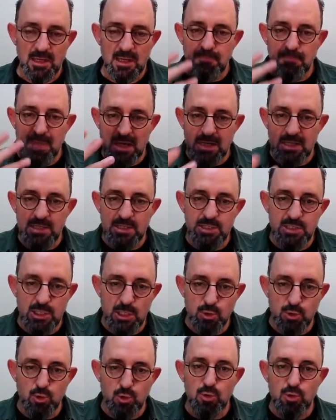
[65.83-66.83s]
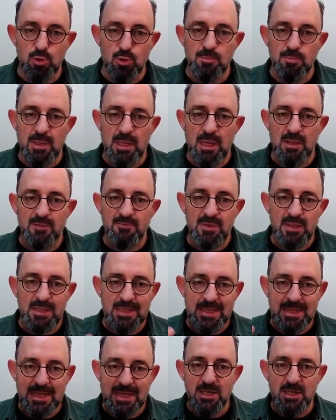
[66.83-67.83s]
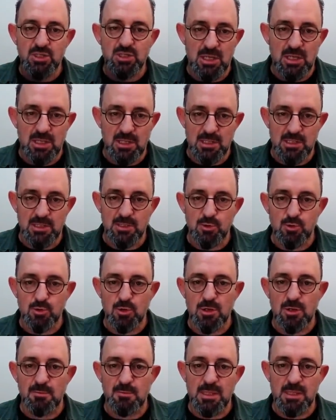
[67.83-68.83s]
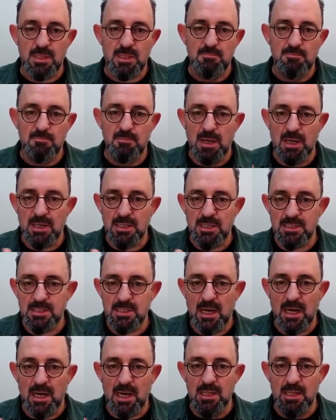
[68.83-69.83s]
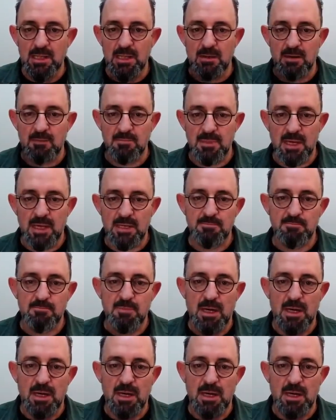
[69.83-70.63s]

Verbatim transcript: bakınca görülmeyen ve diğer canlıların göremediği bazı anlamlar,